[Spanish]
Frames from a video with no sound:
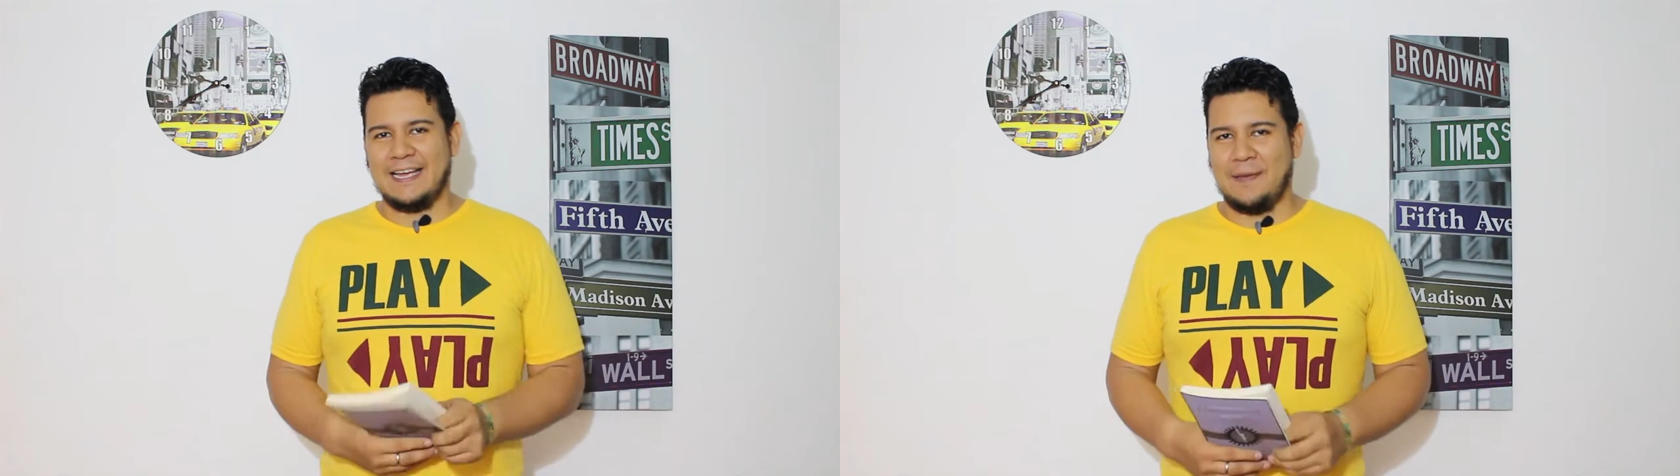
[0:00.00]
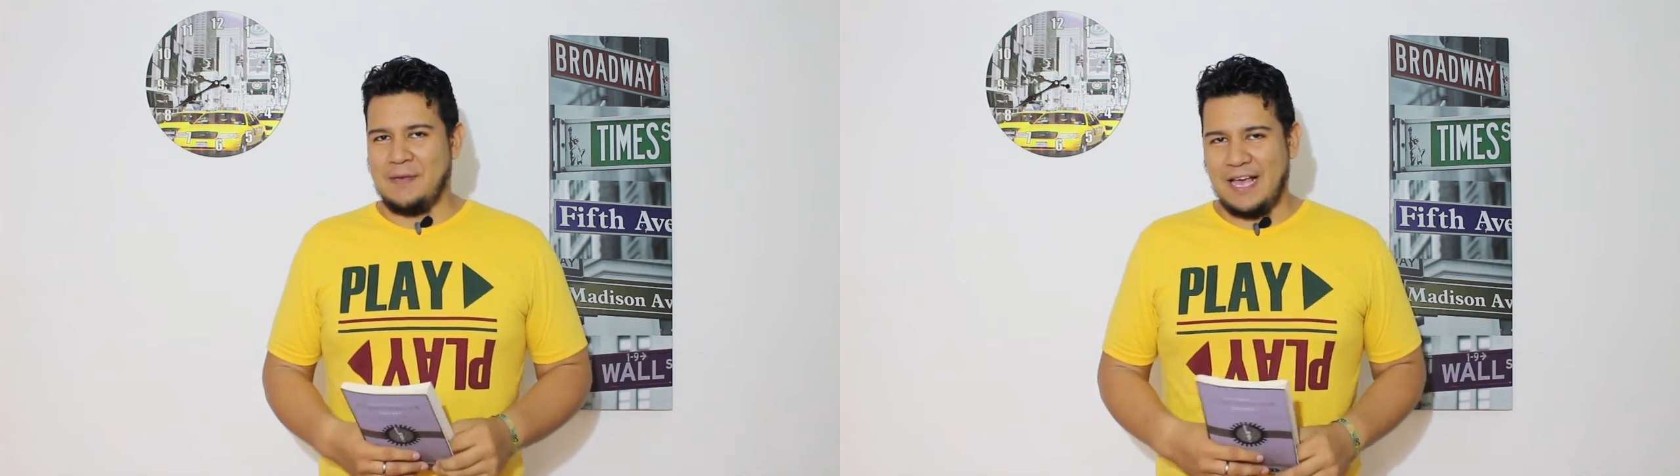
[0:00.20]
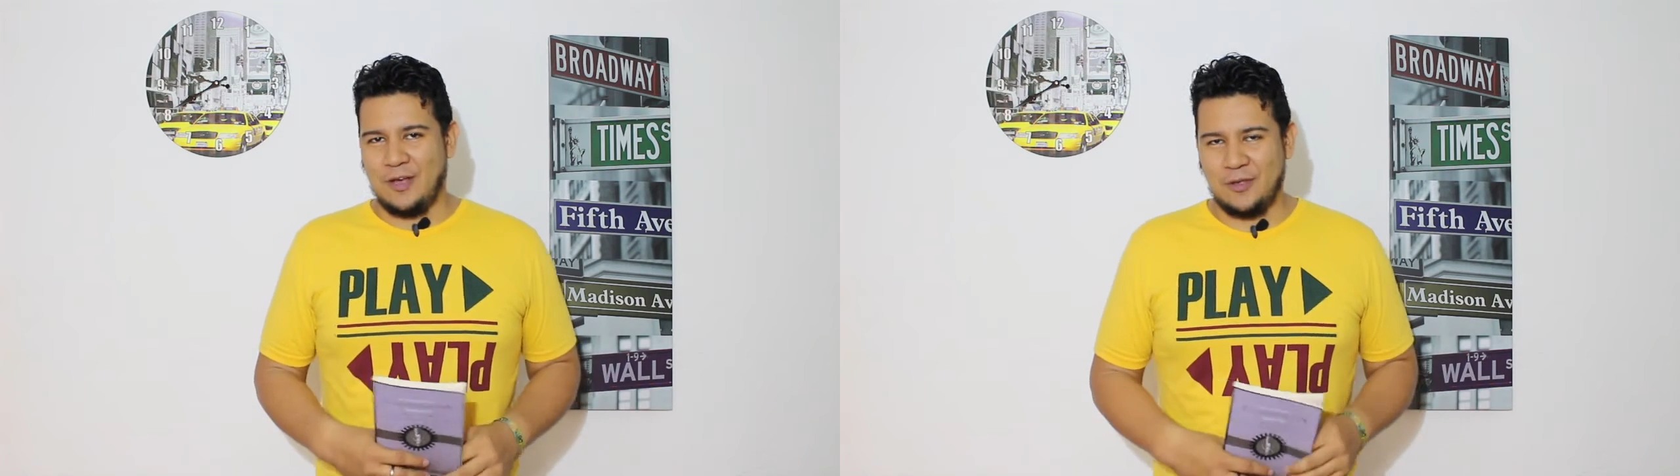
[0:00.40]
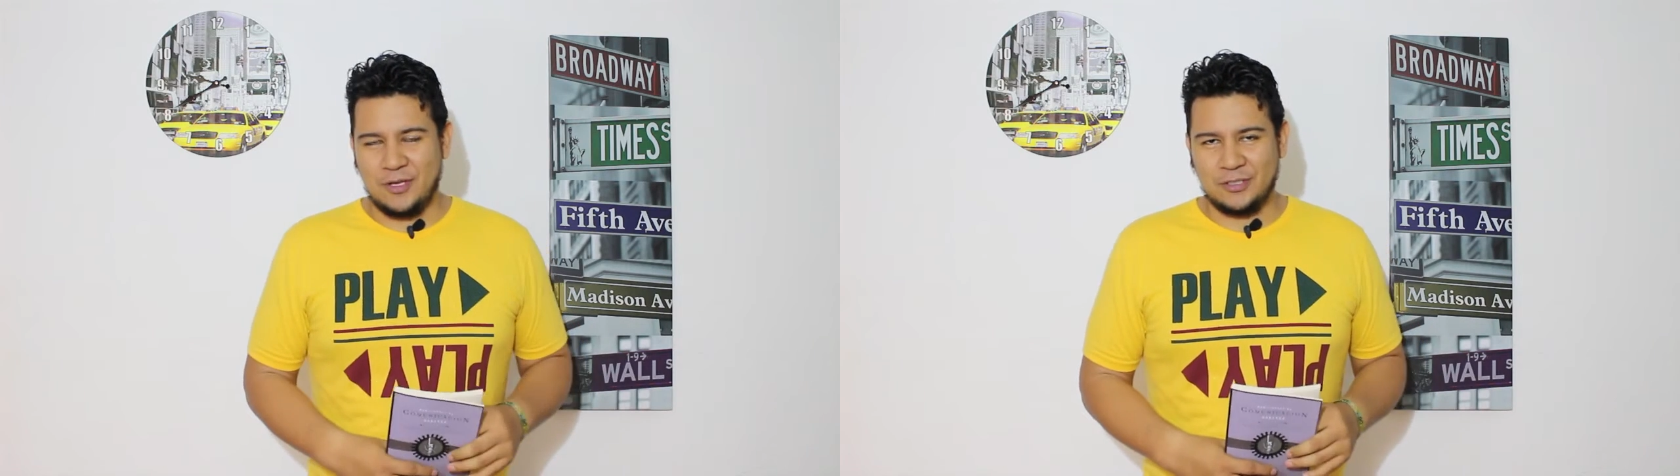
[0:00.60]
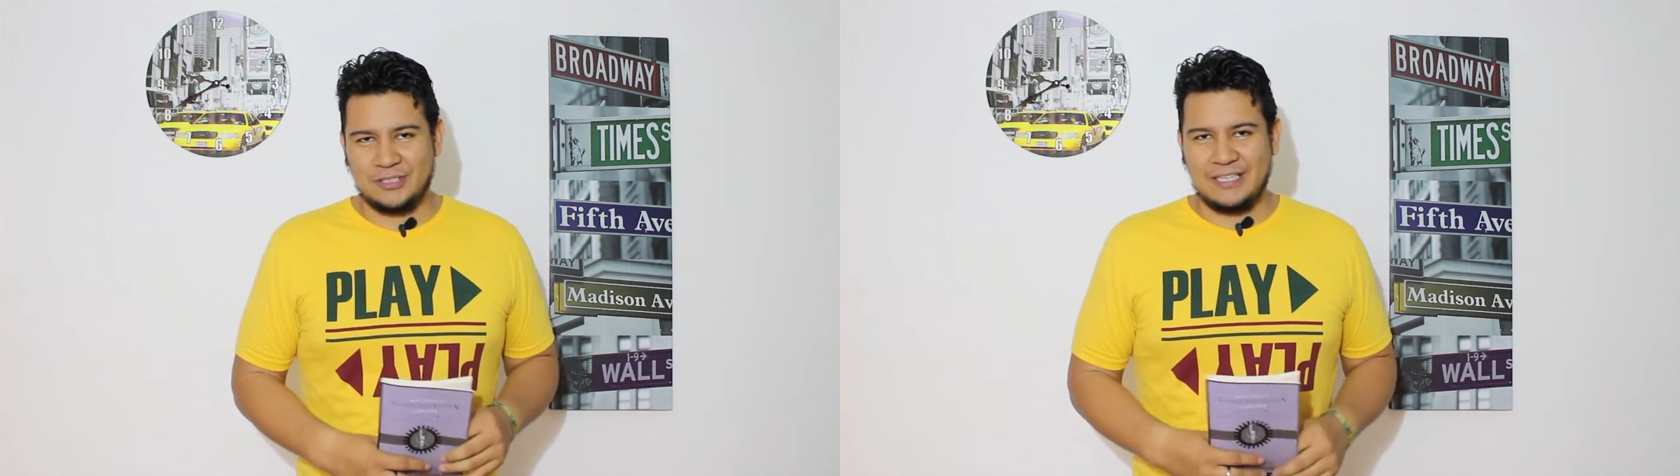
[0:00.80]
que me ha dado
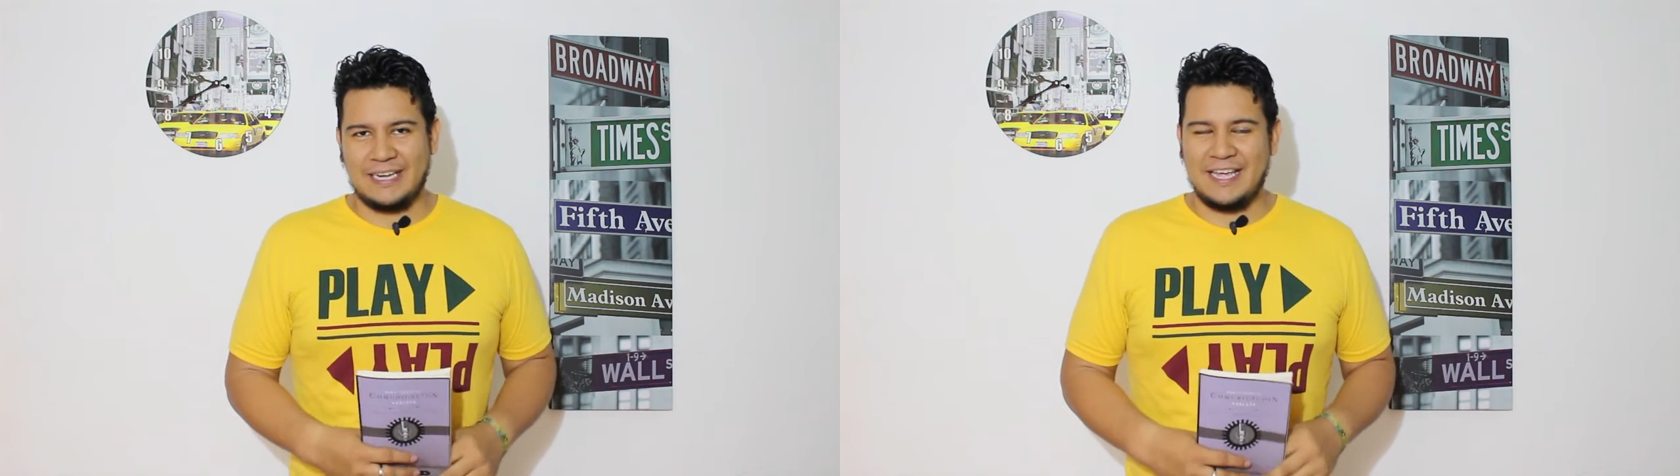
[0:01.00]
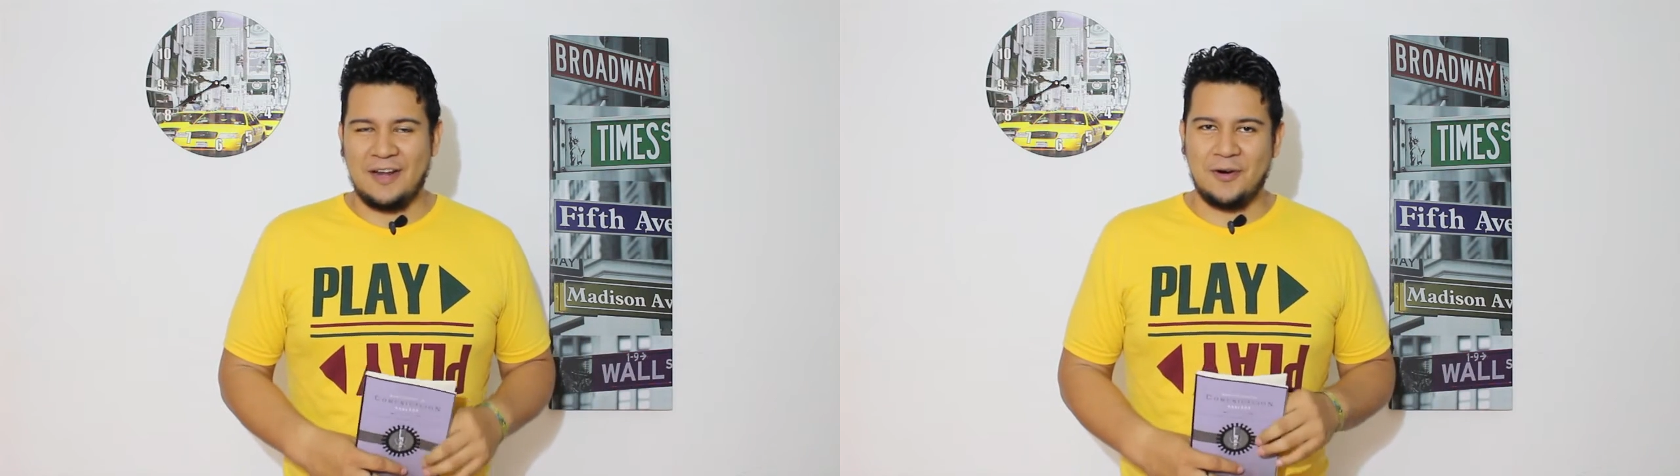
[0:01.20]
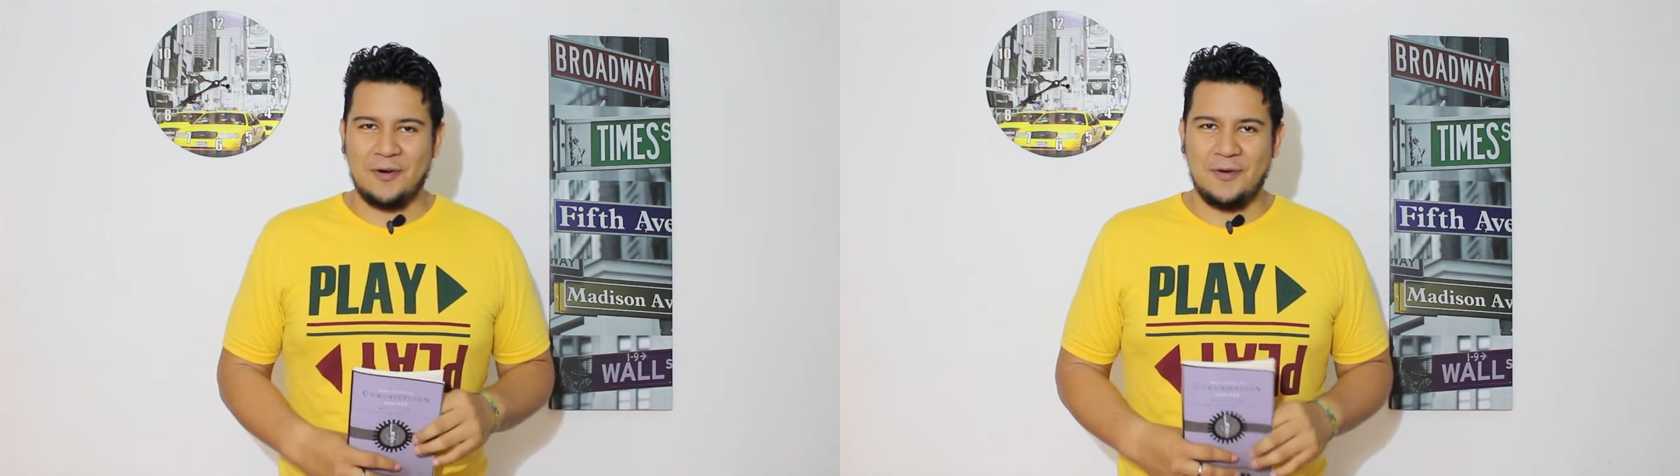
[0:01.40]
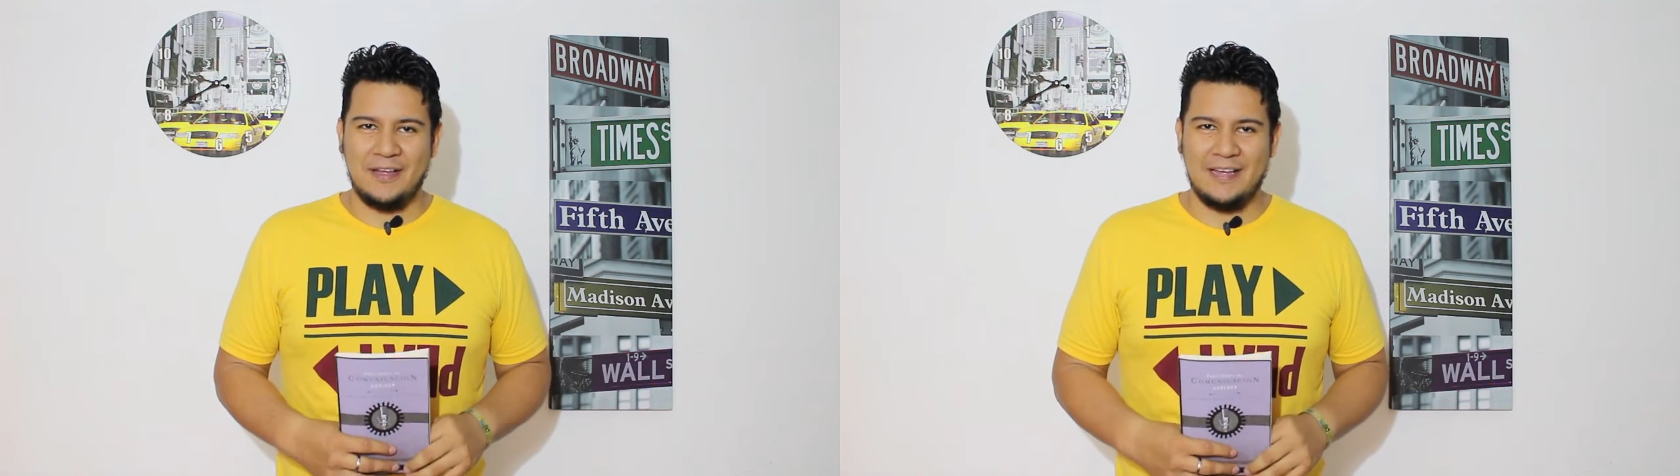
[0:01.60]
Dios la quiero